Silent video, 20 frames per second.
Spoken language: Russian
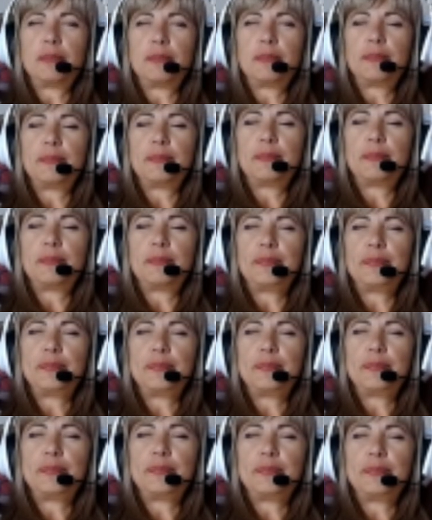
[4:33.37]
Угу.
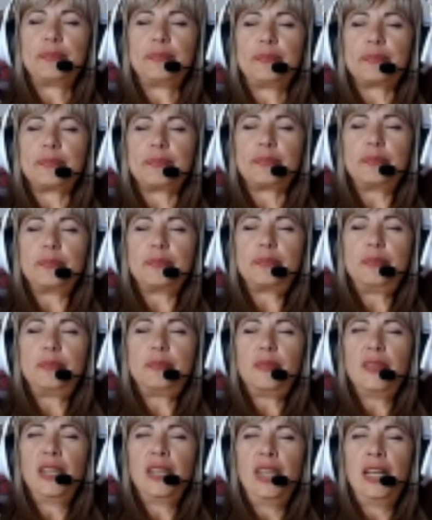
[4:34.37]
На
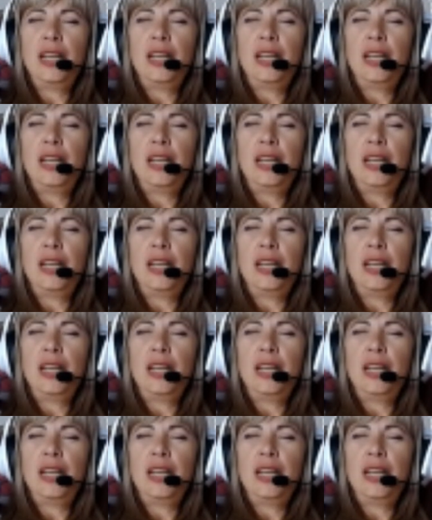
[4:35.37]
струму.